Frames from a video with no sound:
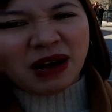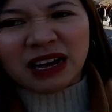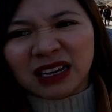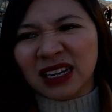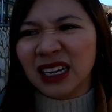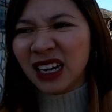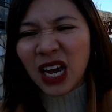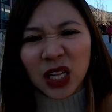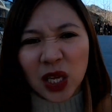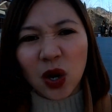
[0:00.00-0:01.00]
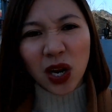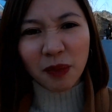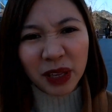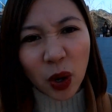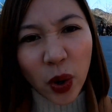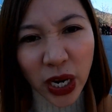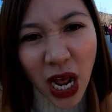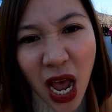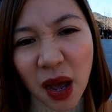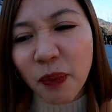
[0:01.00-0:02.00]
Diba? Hindi ko alam ba't ako
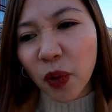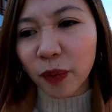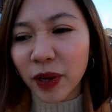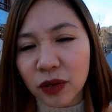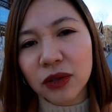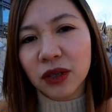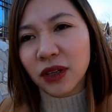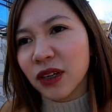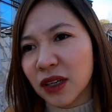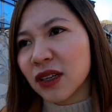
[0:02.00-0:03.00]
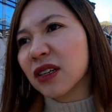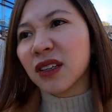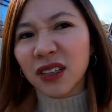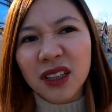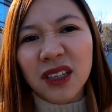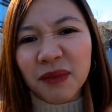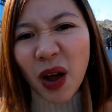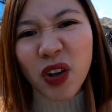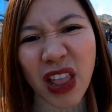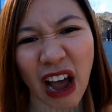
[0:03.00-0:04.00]
hinahapo pero
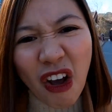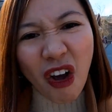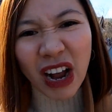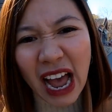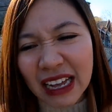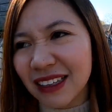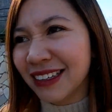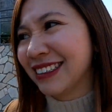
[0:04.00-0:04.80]
pagod na ako agad.